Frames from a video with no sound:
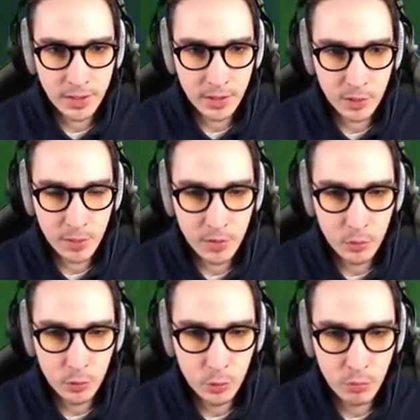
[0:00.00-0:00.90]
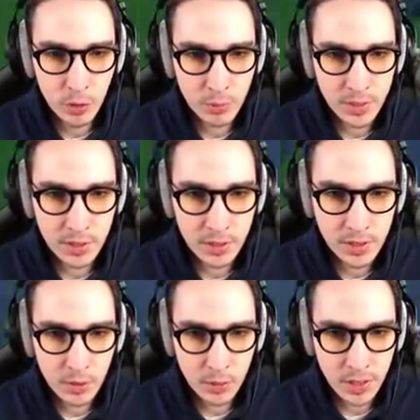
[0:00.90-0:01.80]
avec un espèce de, de blob
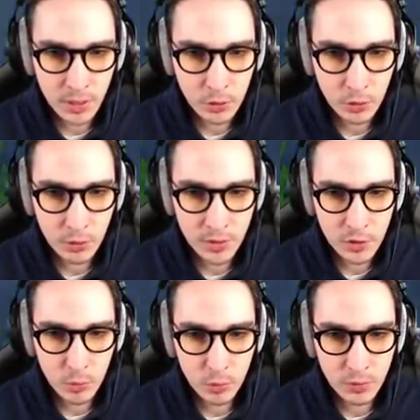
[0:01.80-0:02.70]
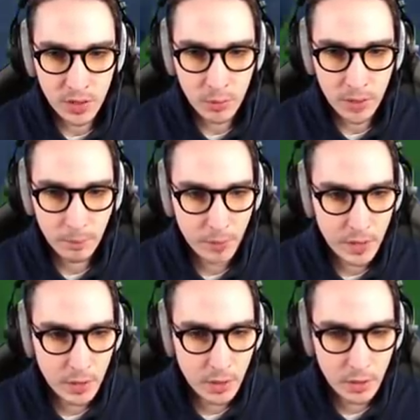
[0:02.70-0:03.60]
qui, le garde, je crois, si je me souviens bien.